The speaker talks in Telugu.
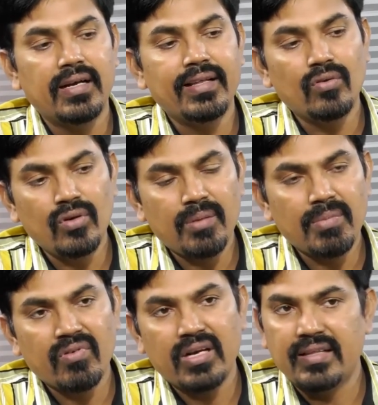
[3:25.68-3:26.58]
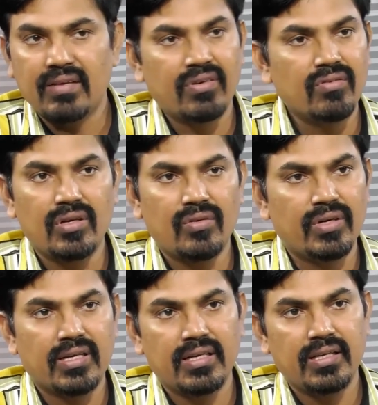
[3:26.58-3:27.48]
అంటే రూల్ నెంబర్ వన్ అది ఎఫ్ఎన్ఓలో
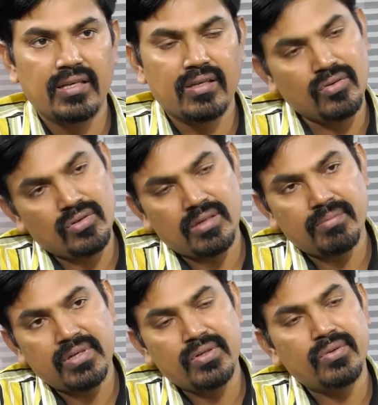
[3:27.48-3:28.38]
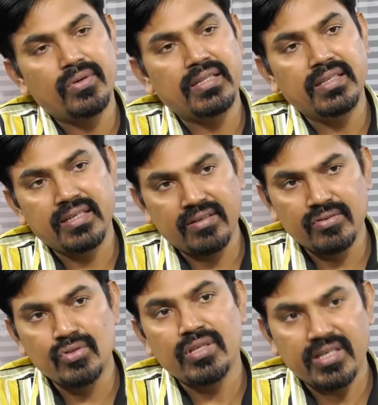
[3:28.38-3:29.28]
ఉండాలి రూల్ నెంబర్ టూ అది
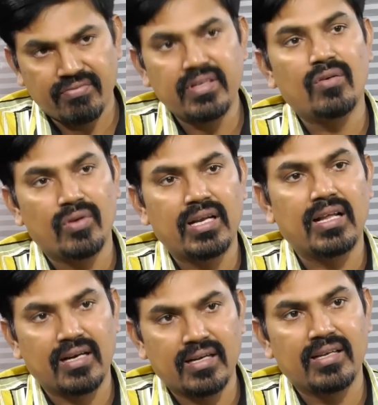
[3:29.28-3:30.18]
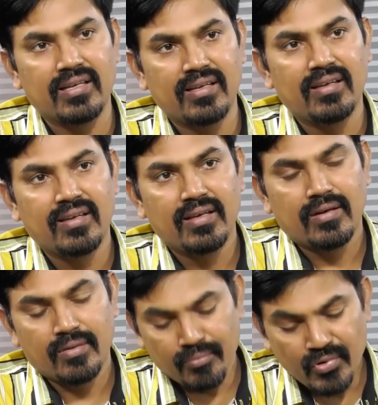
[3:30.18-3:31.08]
జూనియర్ నిఫ్టీలో ఉండాలి ఆల్రెడీ
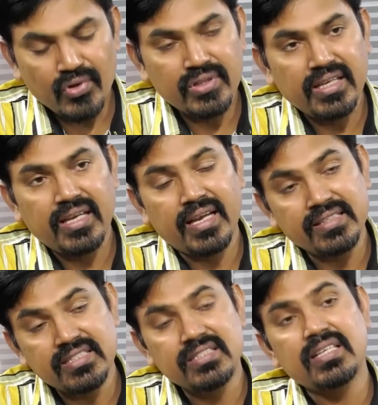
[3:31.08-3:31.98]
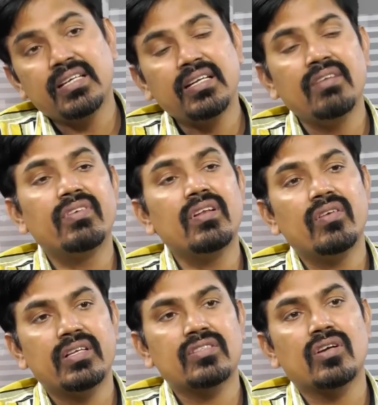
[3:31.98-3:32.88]
మూడోది ఎగ్జిస్టింగ్ నిఫ్టీలో
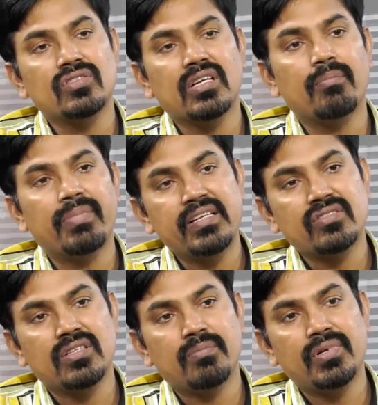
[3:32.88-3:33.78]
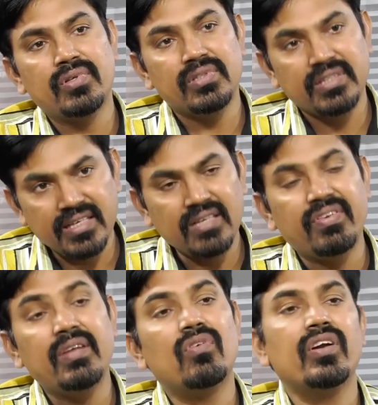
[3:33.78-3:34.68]
ఉన్న స్టాక్తో కంపేర్ చేసుకున్నప్పుడు దీన్ని
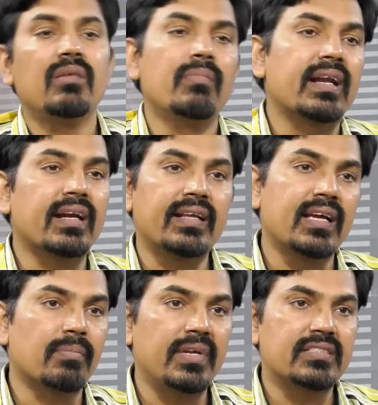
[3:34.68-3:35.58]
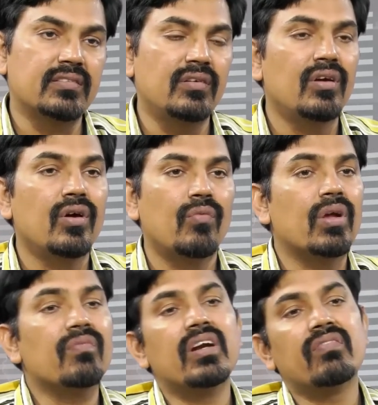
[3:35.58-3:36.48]
ఫ్రీ ఫ్లోటింగ్ మార్కెట్ క్యాపిటలేషను
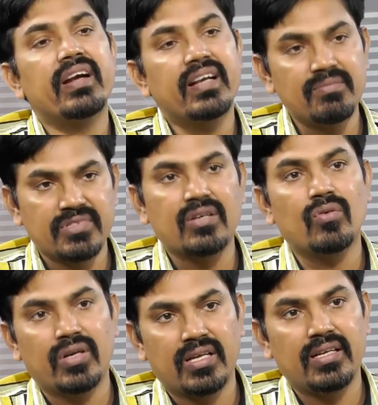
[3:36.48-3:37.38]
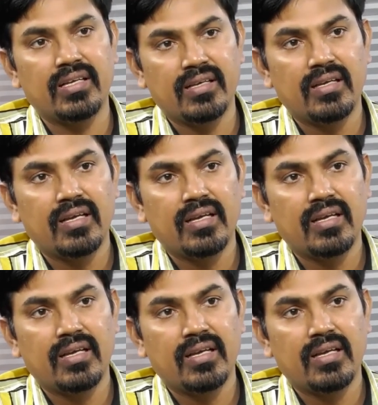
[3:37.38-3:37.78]
వన్ పాయింట్ ఫైవ్ టైమ్స్ ఎక్కువ ఉండాలి